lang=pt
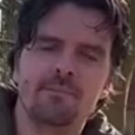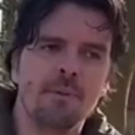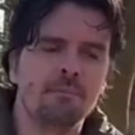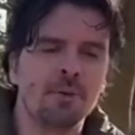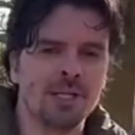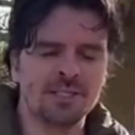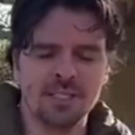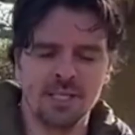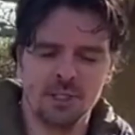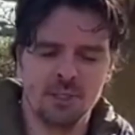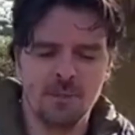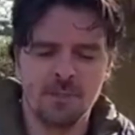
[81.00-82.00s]
porque é o
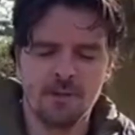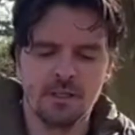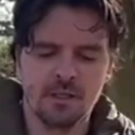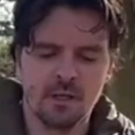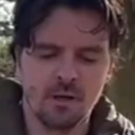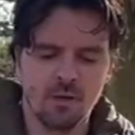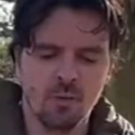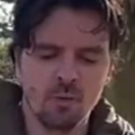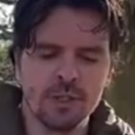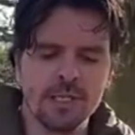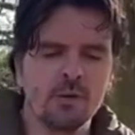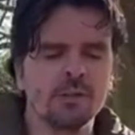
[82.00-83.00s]
seguinte, o
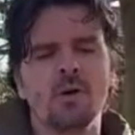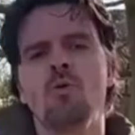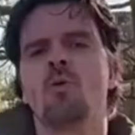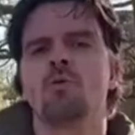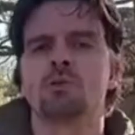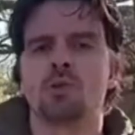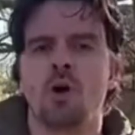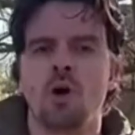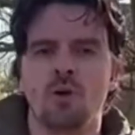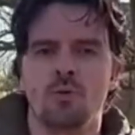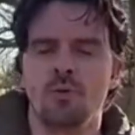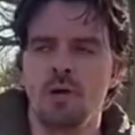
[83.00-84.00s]
que eu não
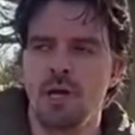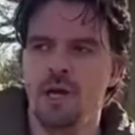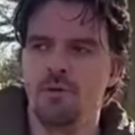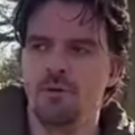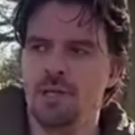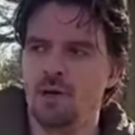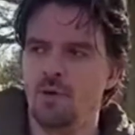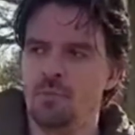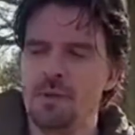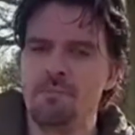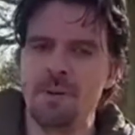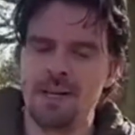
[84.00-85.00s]
controlo, eu não
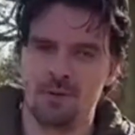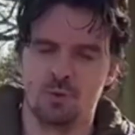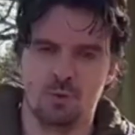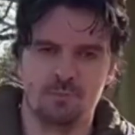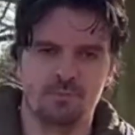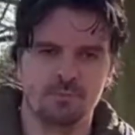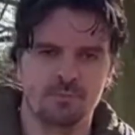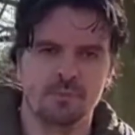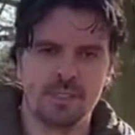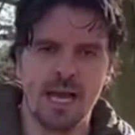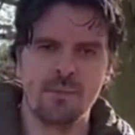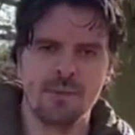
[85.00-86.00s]
me prendo
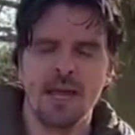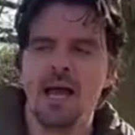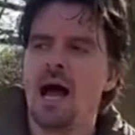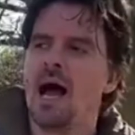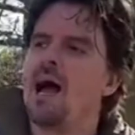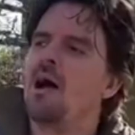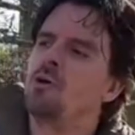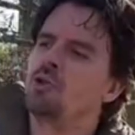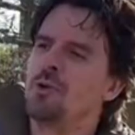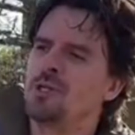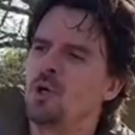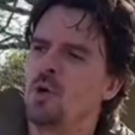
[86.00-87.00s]
sabe? Ah, o
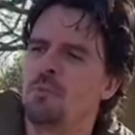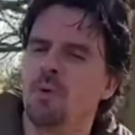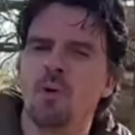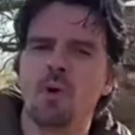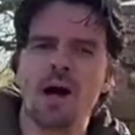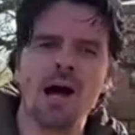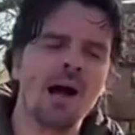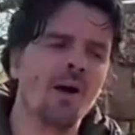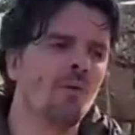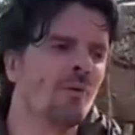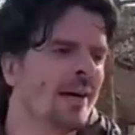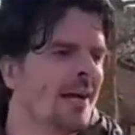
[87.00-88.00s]
juiz roubou, ah,
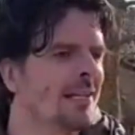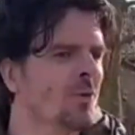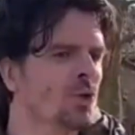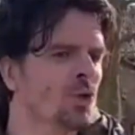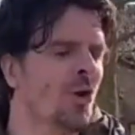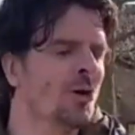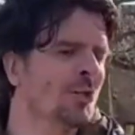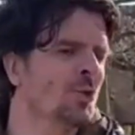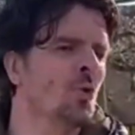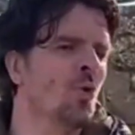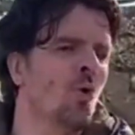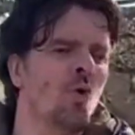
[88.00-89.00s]
o cara deu sorte no
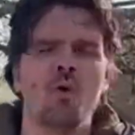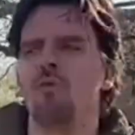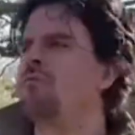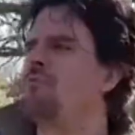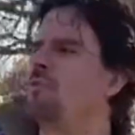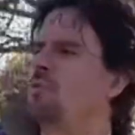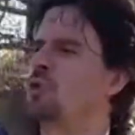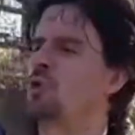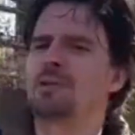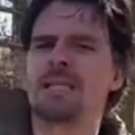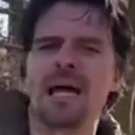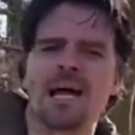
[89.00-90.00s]
gol, foi um
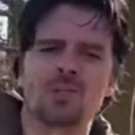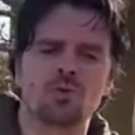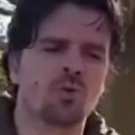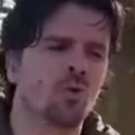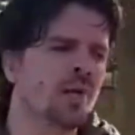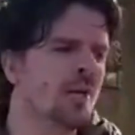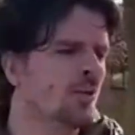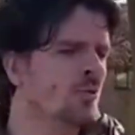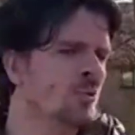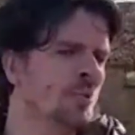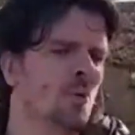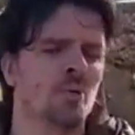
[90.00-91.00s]
chutaço, o goleiro não
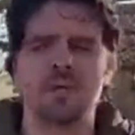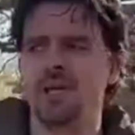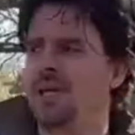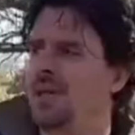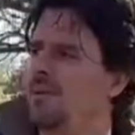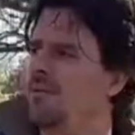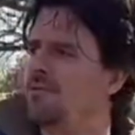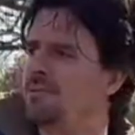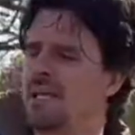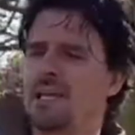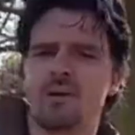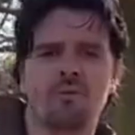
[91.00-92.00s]
sei o que, o
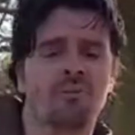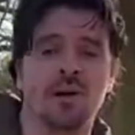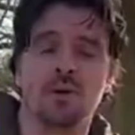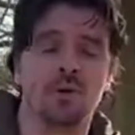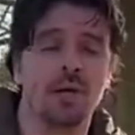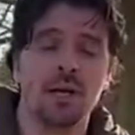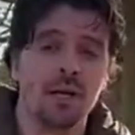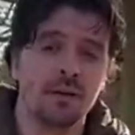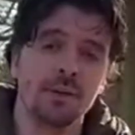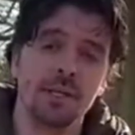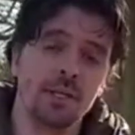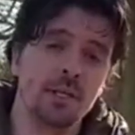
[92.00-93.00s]
zagueiro falhou.
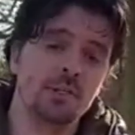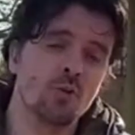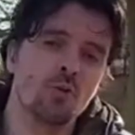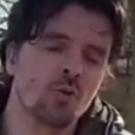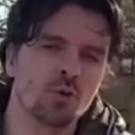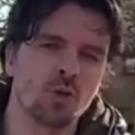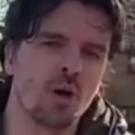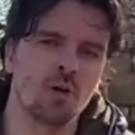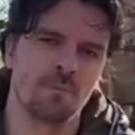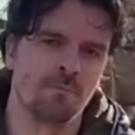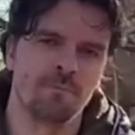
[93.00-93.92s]
E isso eu não controlo.